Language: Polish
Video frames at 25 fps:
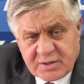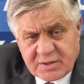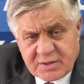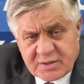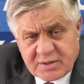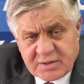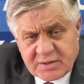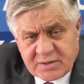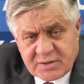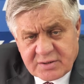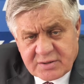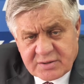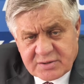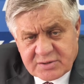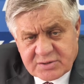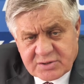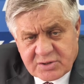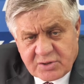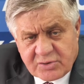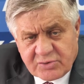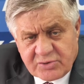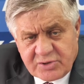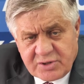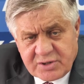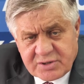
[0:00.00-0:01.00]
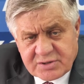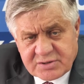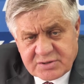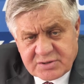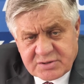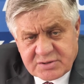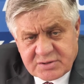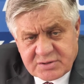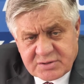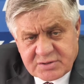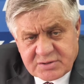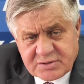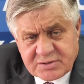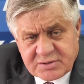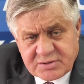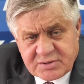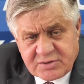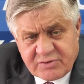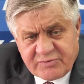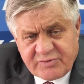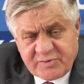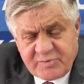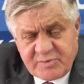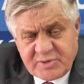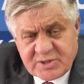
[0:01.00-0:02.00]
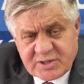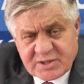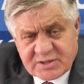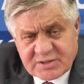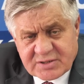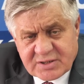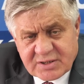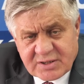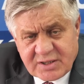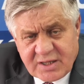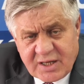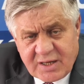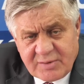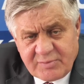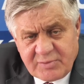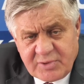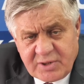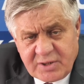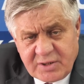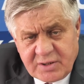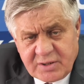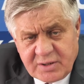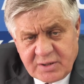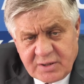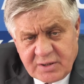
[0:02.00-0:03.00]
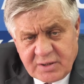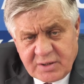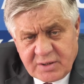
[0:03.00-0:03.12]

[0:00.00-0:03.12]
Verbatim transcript: Y, zgodnie z nowymi zasadami